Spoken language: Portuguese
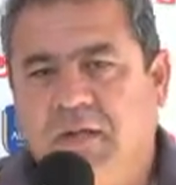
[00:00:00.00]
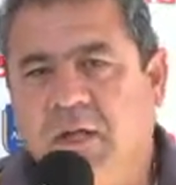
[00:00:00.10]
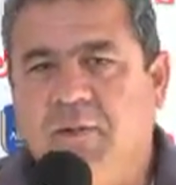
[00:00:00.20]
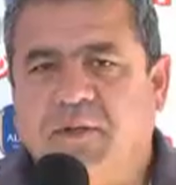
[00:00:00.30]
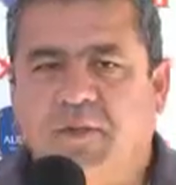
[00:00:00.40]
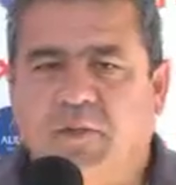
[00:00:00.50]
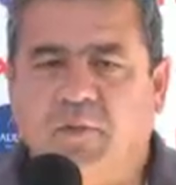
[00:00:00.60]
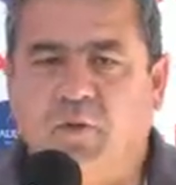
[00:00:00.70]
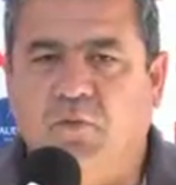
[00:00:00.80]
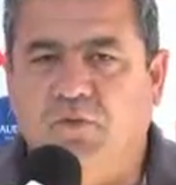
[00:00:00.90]
tem apresentado
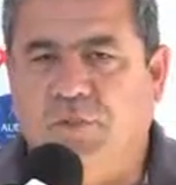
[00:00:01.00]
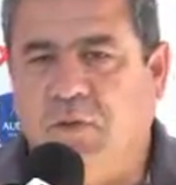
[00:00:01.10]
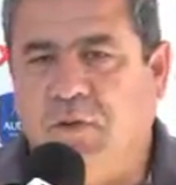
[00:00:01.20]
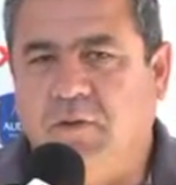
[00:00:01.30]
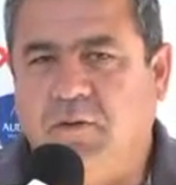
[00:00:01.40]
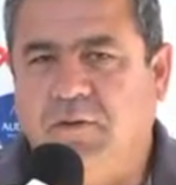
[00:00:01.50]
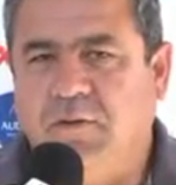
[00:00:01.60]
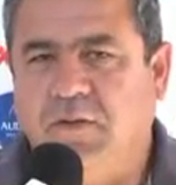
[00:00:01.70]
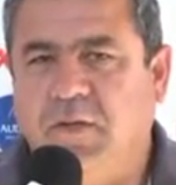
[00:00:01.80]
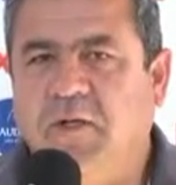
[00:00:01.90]
um bom futebol
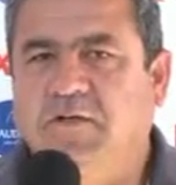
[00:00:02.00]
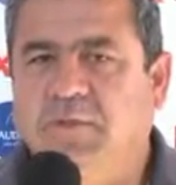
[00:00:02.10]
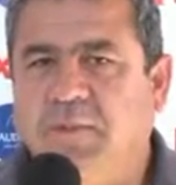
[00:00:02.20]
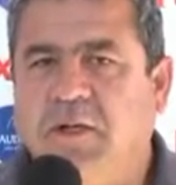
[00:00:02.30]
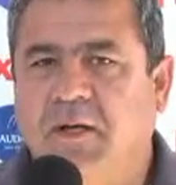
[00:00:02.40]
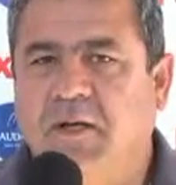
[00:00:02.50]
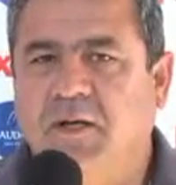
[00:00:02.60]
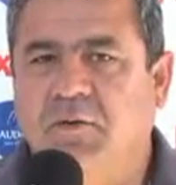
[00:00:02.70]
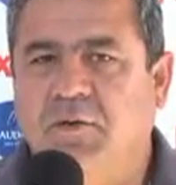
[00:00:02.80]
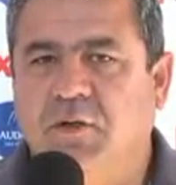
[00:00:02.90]
e a gente
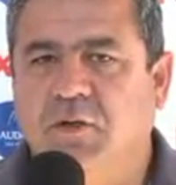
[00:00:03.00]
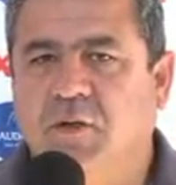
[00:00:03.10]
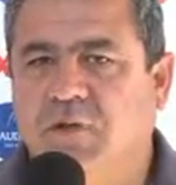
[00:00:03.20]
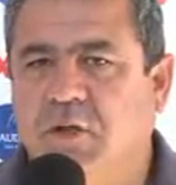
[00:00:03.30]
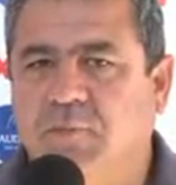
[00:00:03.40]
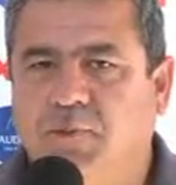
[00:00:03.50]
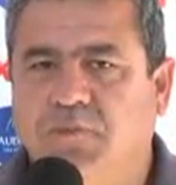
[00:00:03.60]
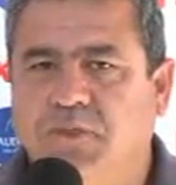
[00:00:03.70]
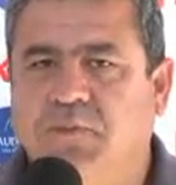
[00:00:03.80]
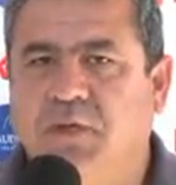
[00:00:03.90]
espera conseguir um resultado
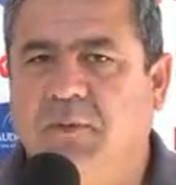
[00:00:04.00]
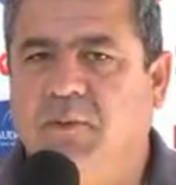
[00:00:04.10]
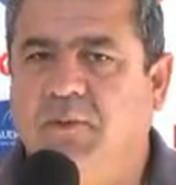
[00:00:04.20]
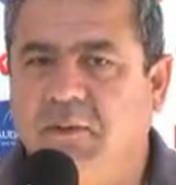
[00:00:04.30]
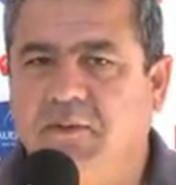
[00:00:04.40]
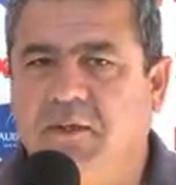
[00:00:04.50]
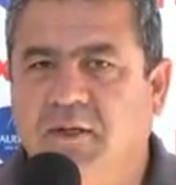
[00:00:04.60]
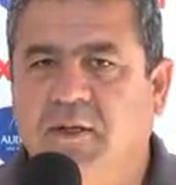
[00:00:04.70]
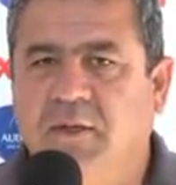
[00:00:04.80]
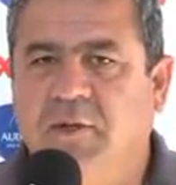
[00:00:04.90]
positivo lá para ainda
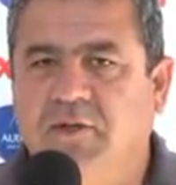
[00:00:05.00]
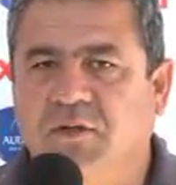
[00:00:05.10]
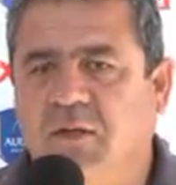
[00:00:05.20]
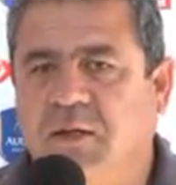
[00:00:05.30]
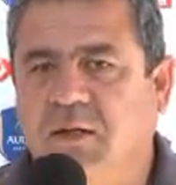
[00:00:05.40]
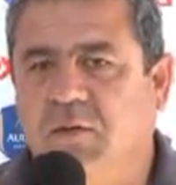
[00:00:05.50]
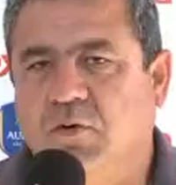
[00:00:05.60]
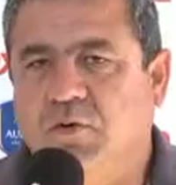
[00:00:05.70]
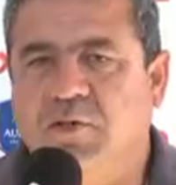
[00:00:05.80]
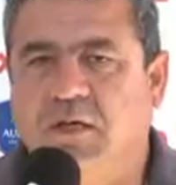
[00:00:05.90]
ter, almejar,
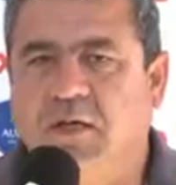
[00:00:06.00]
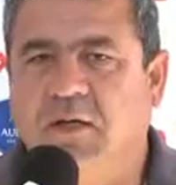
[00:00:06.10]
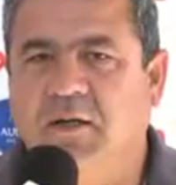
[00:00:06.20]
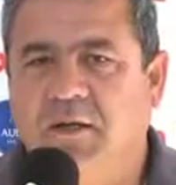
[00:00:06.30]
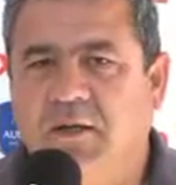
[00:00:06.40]
encostar